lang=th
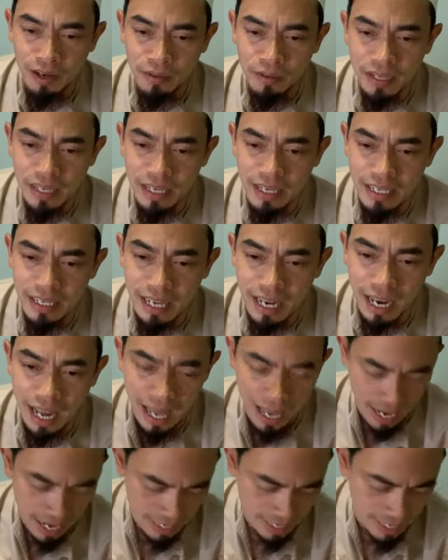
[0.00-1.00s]
โอเคยะ
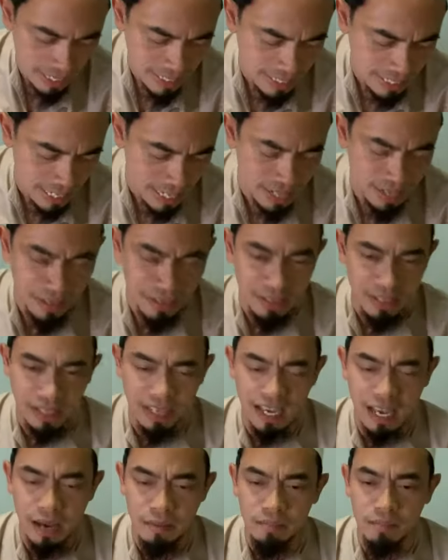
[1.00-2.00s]
ลาชัดเจน
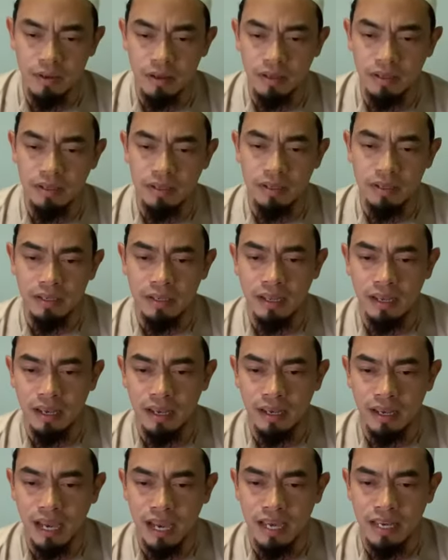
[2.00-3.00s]
นะครับนะ
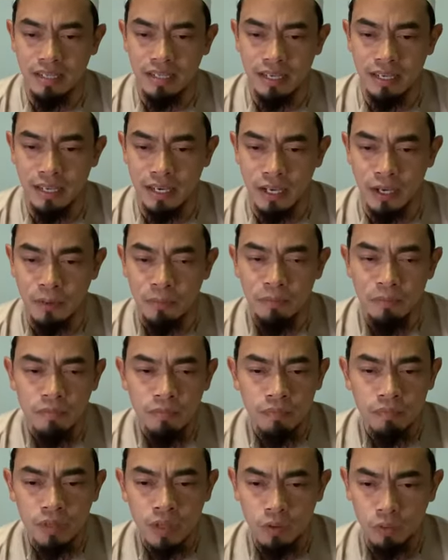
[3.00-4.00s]
ใครที่
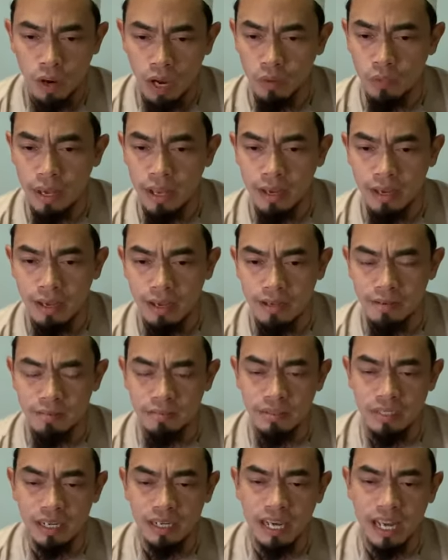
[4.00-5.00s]
วางเว้นนะ
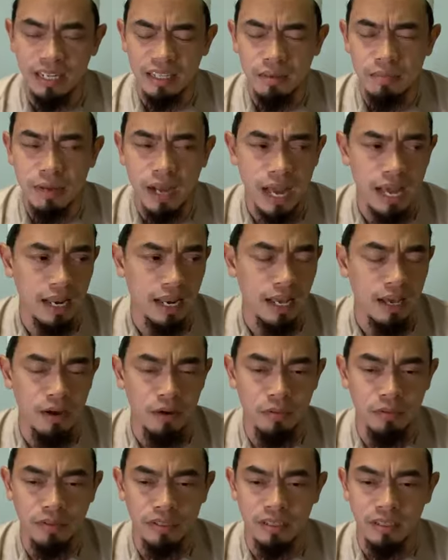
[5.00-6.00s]
จากการทำงานแล้
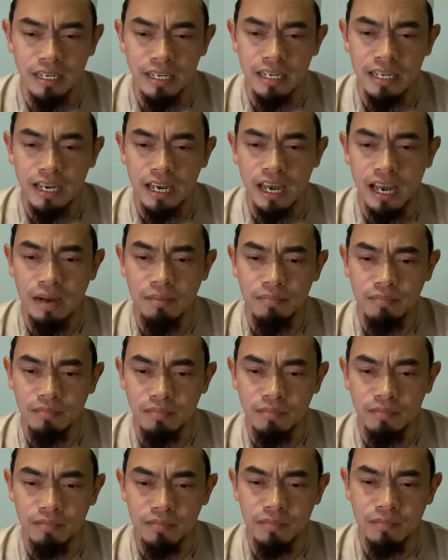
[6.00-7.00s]
วคืนนี้นะครับ
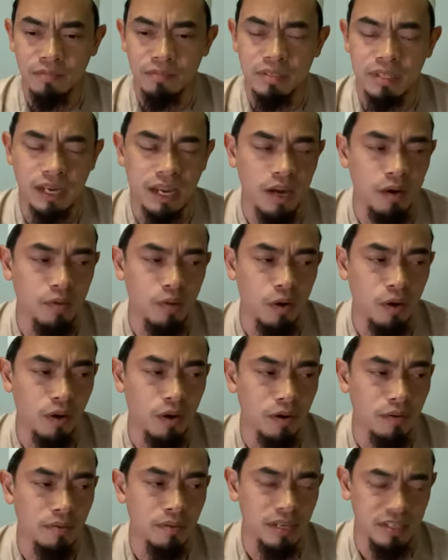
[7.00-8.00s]
จะเข้าน
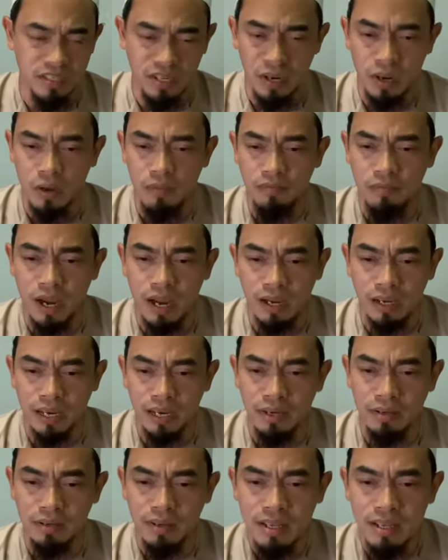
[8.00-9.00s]
อนอินชาอัลลอฮ์ฟัง
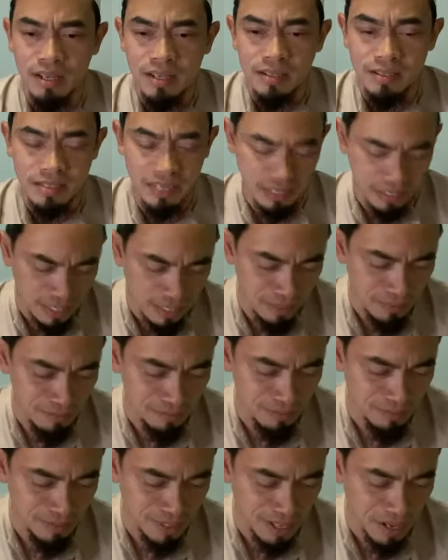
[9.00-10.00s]
กันสักนิด
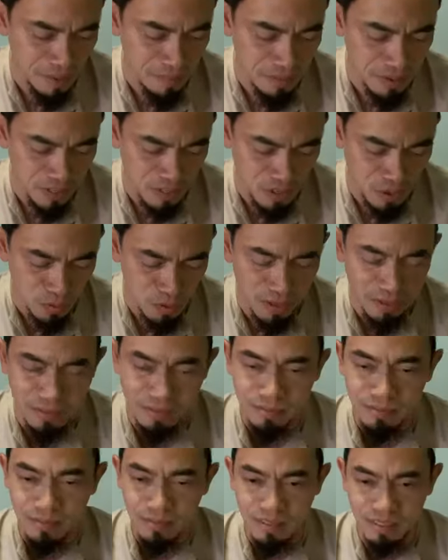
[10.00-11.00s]
นะเพื่อชีวิต
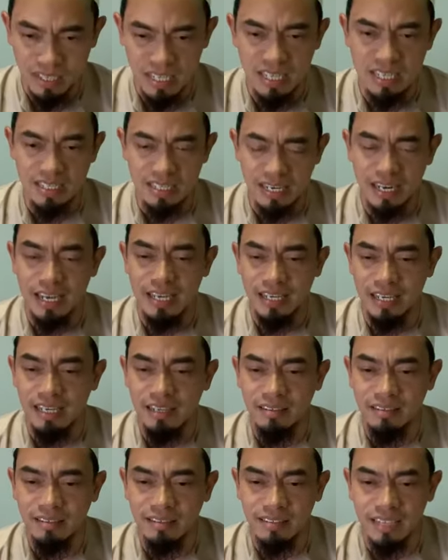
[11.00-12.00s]
ที่จะได้คิ
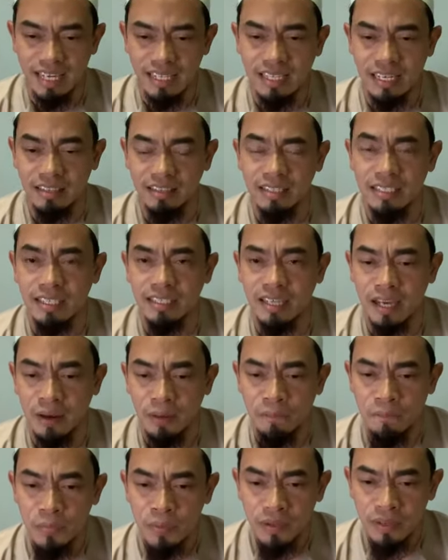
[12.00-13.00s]
ดและตักเตือนกั
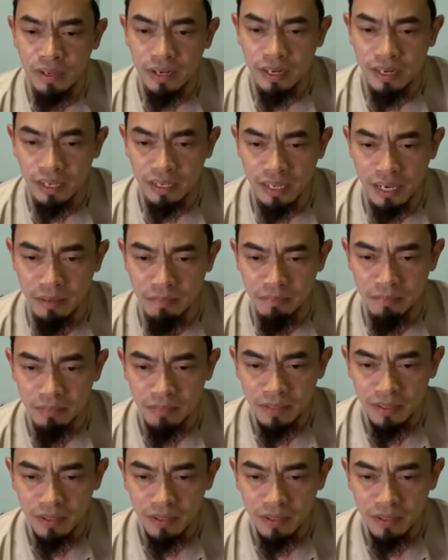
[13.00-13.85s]
นนะครับ